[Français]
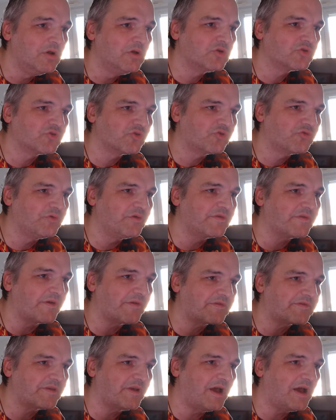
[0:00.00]
Je suis un
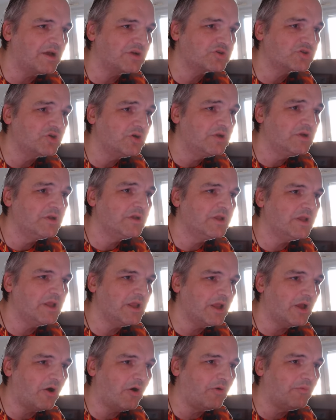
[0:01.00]
sage
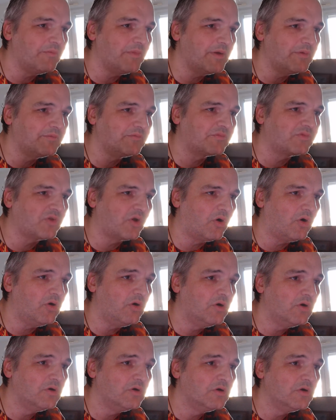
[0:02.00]
et en même
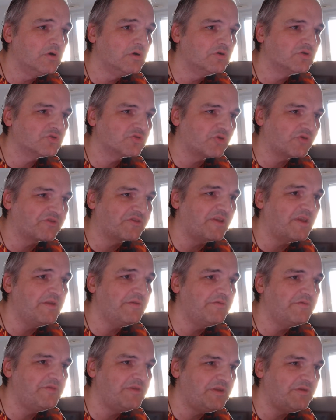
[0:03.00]
temps, je sais
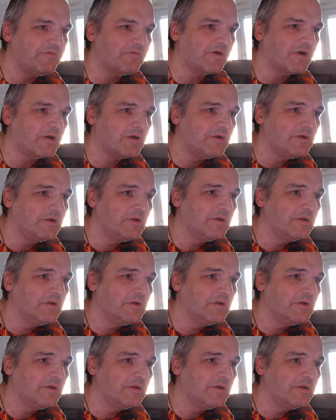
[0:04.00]
vivre.